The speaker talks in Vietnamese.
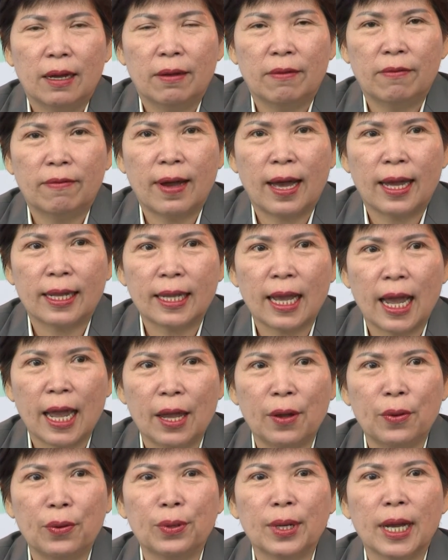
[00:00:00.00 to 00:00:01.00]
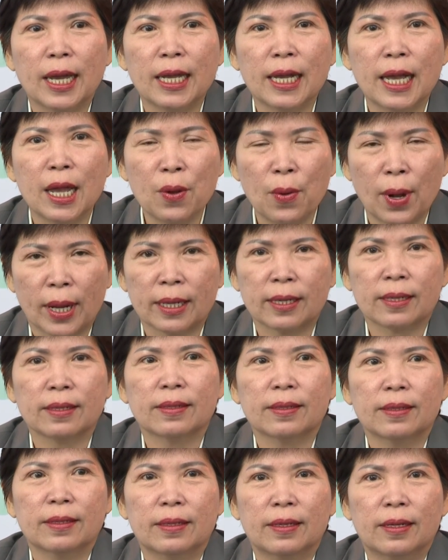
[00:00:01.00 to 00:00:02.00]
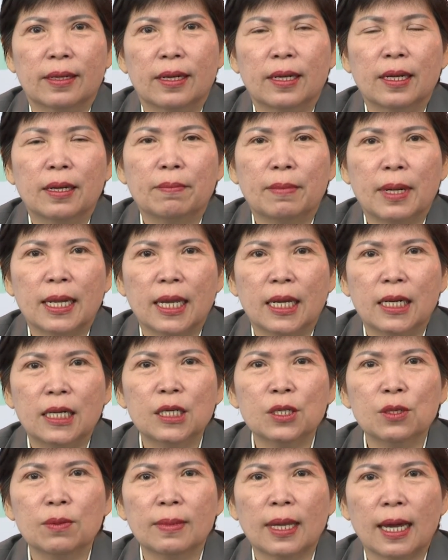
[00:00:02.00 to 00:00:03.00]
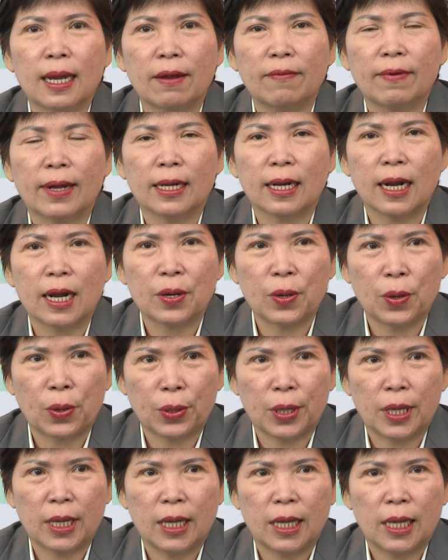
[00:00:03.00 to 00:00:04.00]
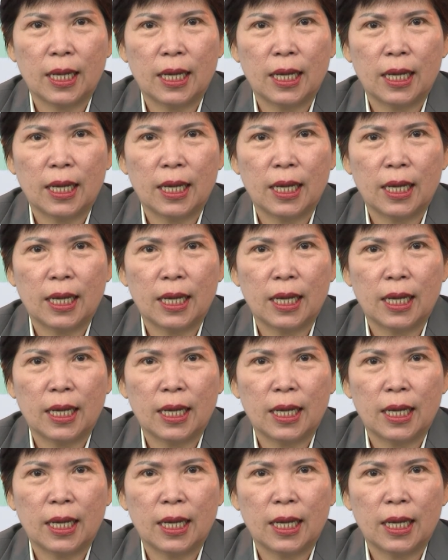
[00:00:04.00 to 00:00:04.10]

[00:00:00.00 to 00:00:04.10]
và theo cái kế hoạch mà nhà nước chúng ta đã vạch ra rồi